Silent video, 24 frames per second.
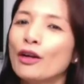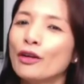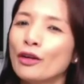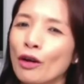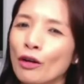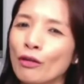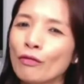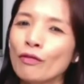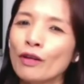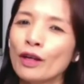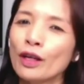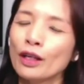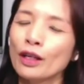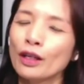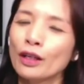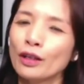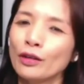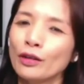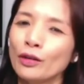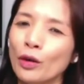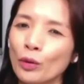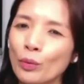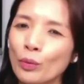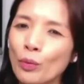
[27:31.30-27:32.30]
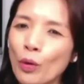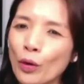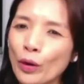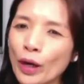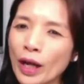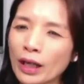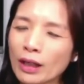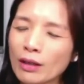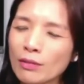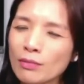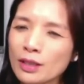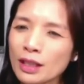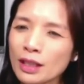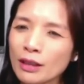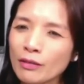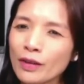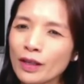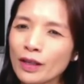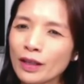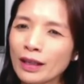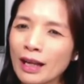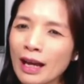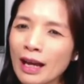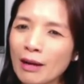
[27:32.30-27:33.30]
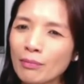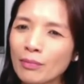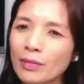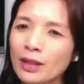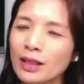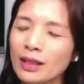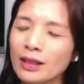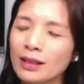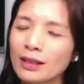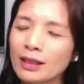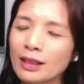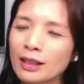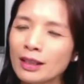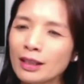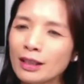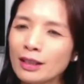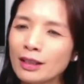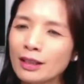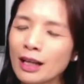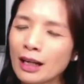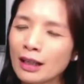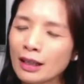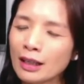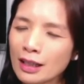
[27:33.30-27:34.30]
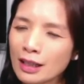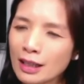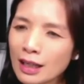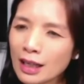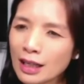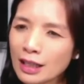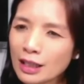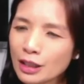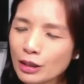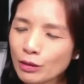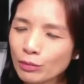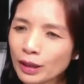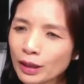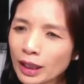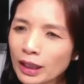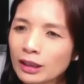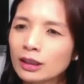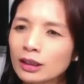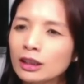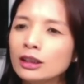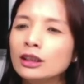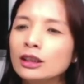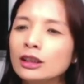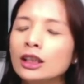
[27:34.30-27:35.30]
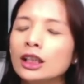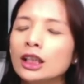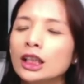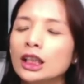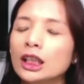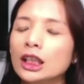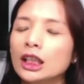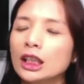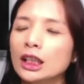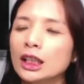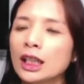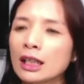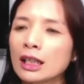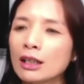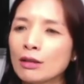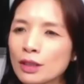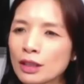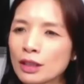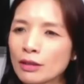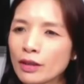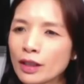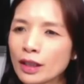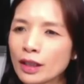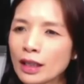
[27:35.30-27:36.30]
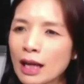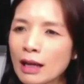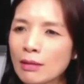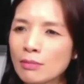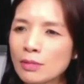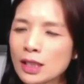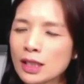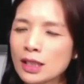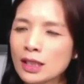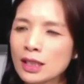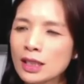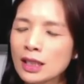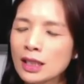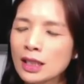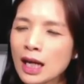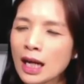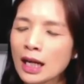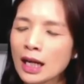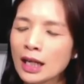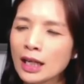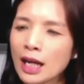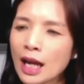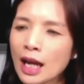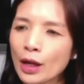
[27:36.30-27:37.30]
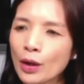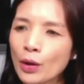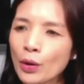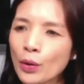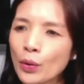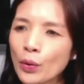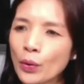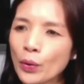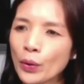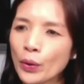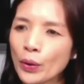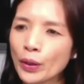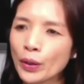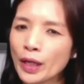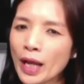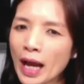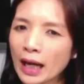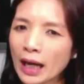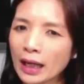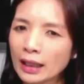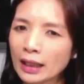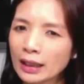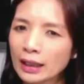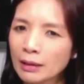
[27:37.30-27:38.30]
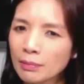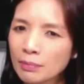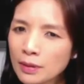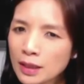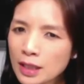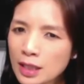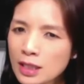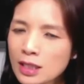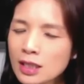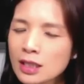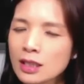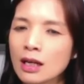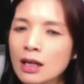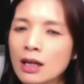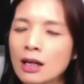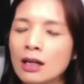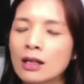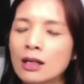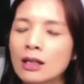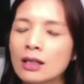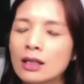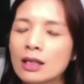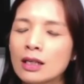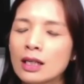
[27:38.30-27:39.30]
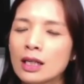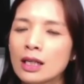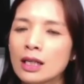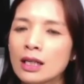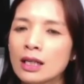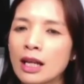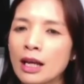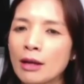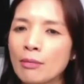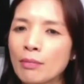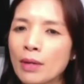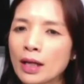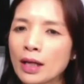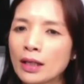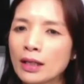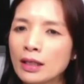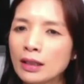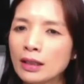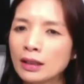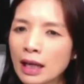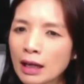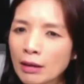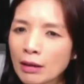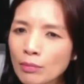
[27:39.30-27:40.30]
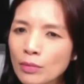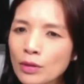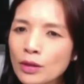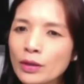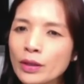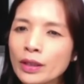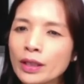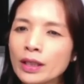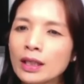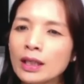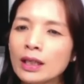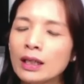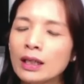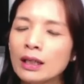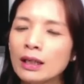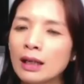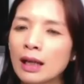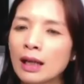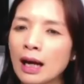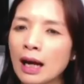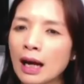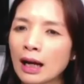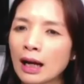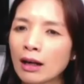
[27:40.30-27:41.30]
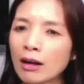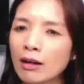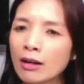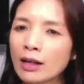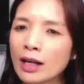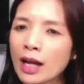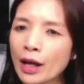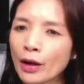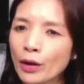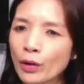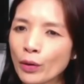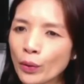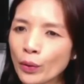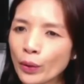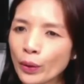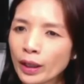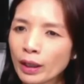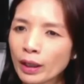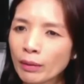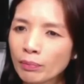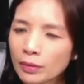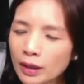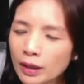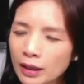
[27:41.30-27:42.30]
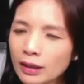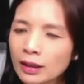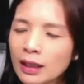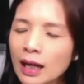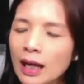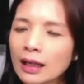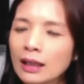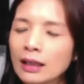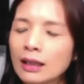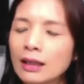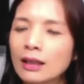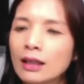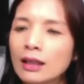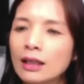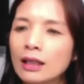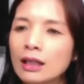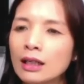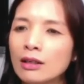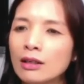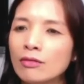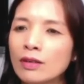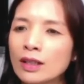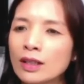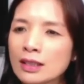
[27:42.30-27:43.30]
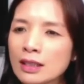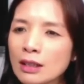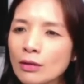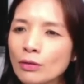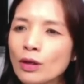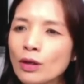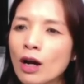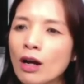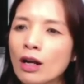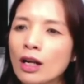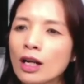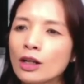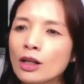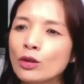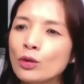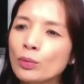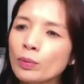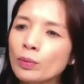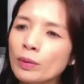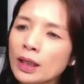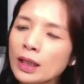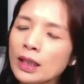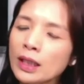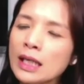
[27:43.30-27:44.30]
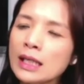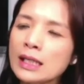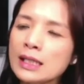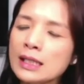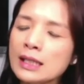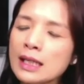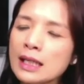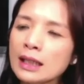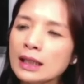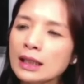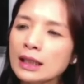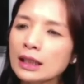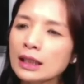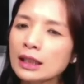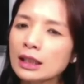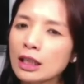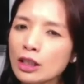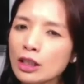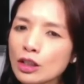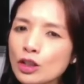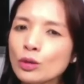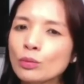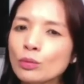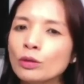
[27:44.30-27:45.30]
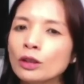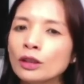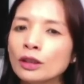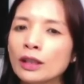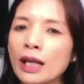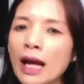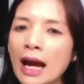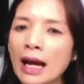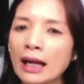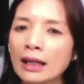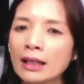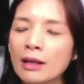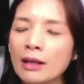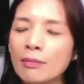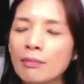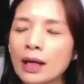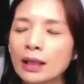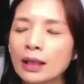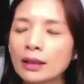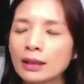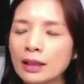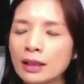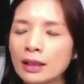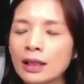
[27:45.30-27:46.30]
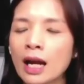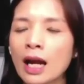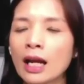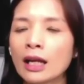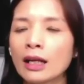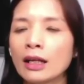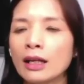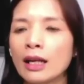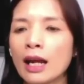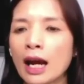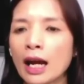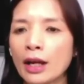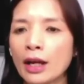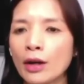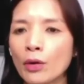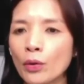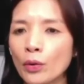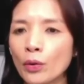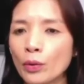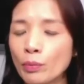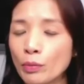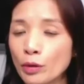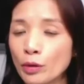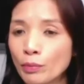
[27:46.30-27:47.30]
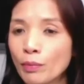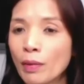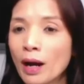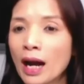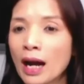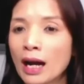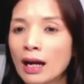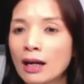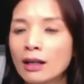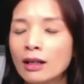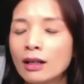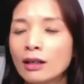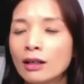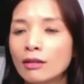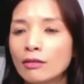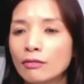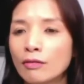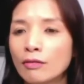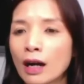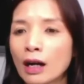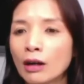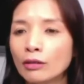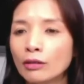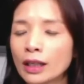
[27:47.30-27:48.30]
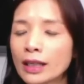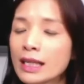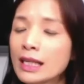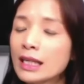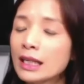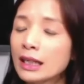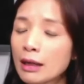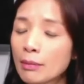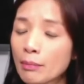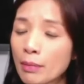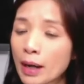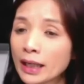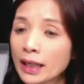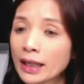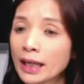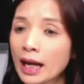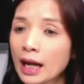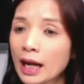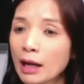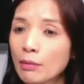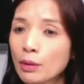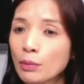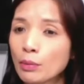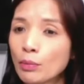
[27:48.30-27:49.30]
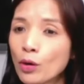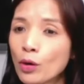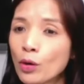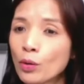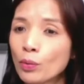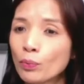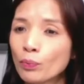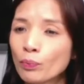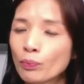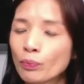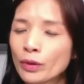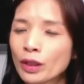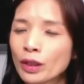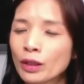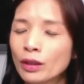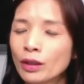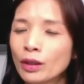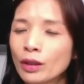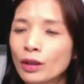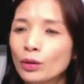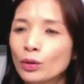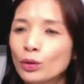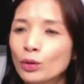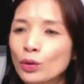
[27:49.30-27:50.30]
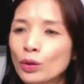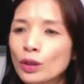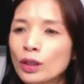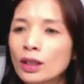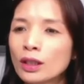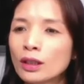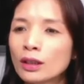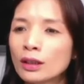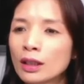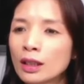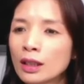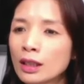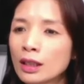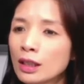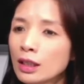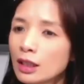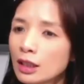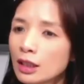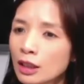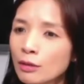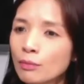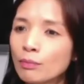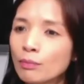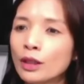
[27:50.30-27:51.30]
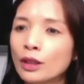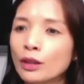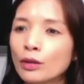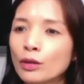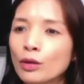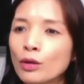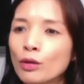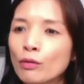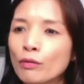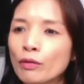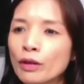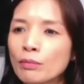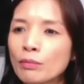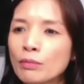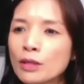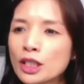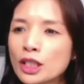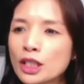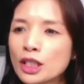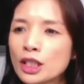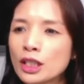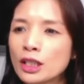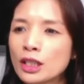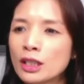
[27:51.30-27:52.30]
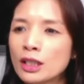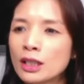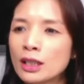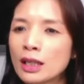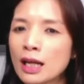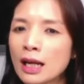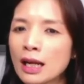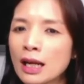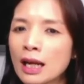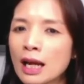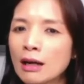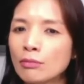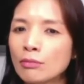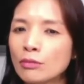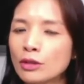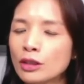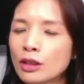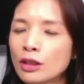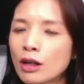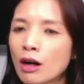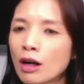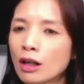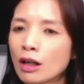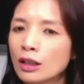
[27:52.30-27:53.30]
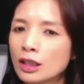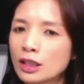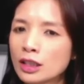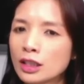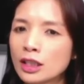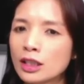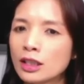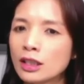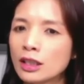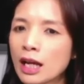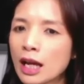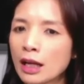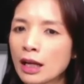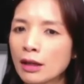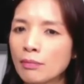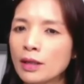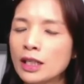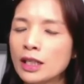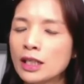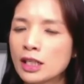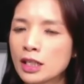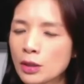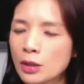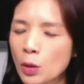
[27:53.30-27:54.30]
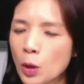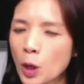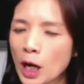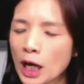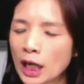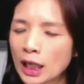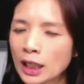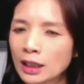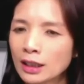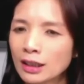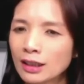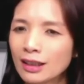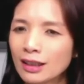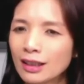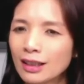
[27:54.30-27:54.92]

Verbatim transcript: Nói về nội bộ Đảng Cộng sản Việt Nam thì đáng lý là trong tháng 4, Đảng Cộng sản Việt Nam sẽ tiến hành đại hội đảng cấp cơ sở để mà đến tháng 10 là có đại hội cấp tỉnh thành và sau đó là đúc kết danh sách tân trung ương đảng để mà tiến hành đại hội 13 vào tháng Giêng năm 2021. Tuy nhiên thì dịch bệnh COVID-19 đã làm cho lịch trình này bị trì hoãn.